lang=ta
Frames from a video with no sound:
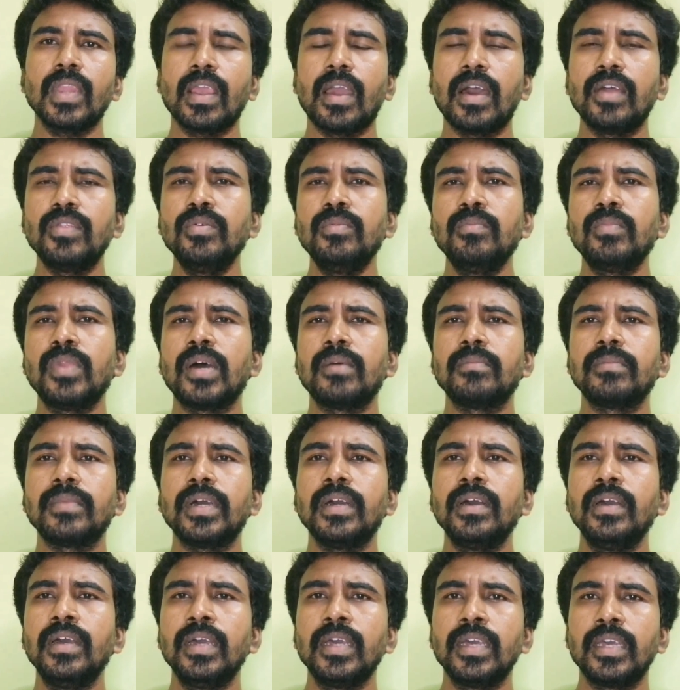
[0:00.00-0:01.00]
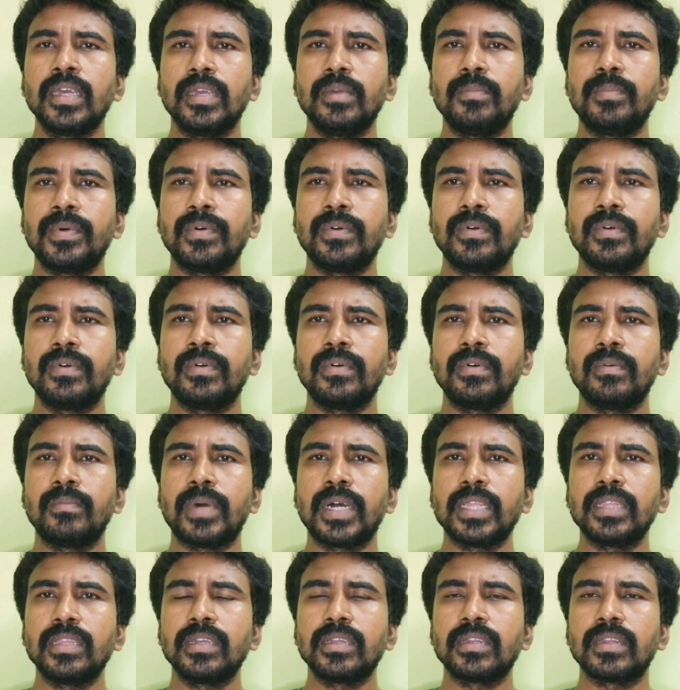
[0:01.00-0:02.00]
அதுவும் இல்லாமல் இப்போது
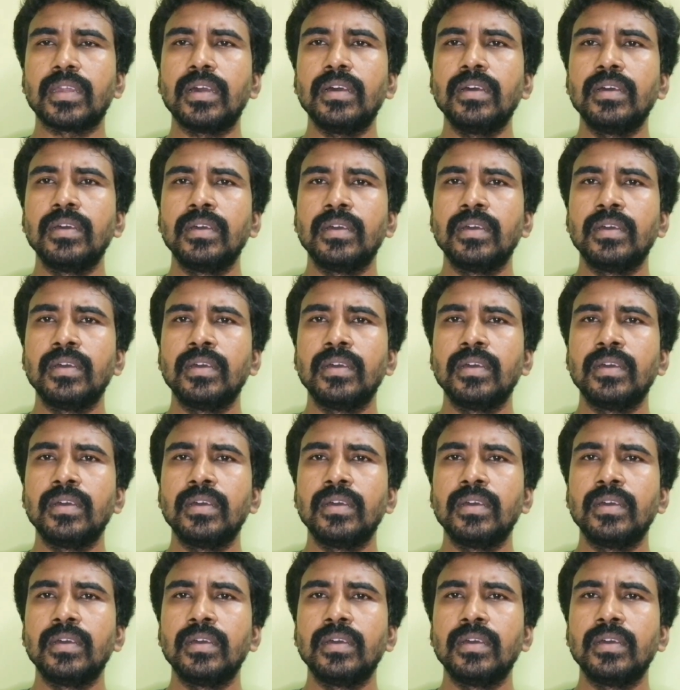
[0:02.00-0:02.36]
பார்த்திங்கன்னா